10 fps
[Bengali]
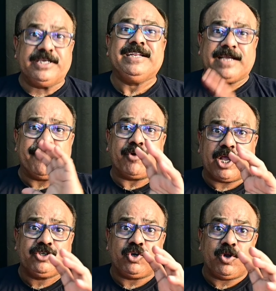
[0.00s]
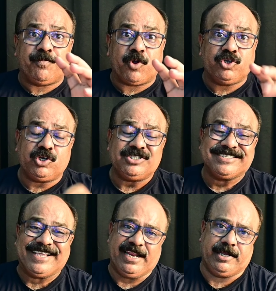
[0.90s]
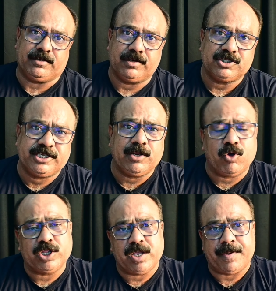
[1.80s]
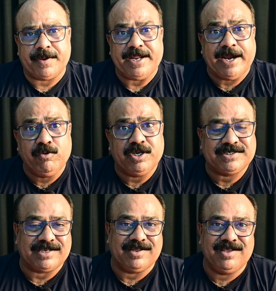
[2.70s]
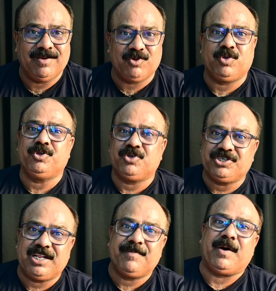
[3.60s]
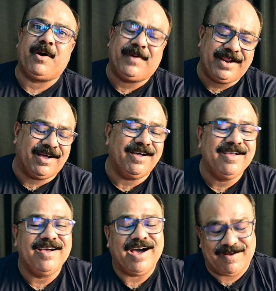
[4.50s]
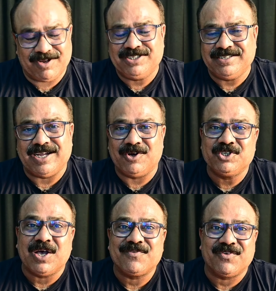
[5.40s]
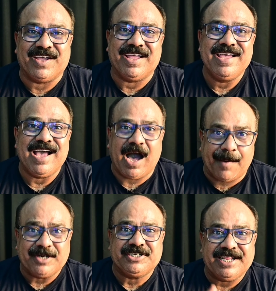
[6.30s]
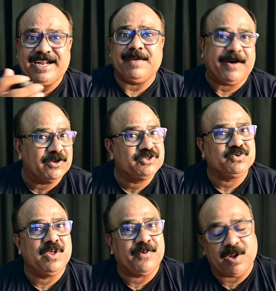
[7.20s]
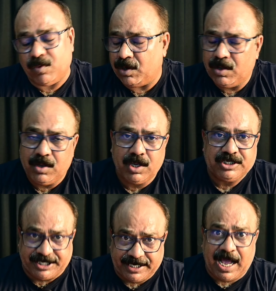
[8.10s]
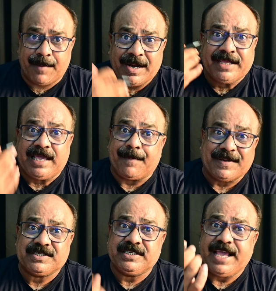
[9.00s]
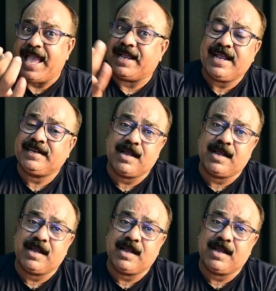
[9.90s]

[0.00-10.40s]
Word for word: ইনকাম করার জন্য প্রয়োজন স্কিলের স্কিল কোথা পাবেন এডুকেশন মধ্যবিত্ত ছেলের বাবা মায়েরা আমরা চিন্তা করি সবসময় আমার ছেলেকে একটা ভালো স্কুলে পড়াবো যেখানে আমার ক্যাপাসিটি এক হাজার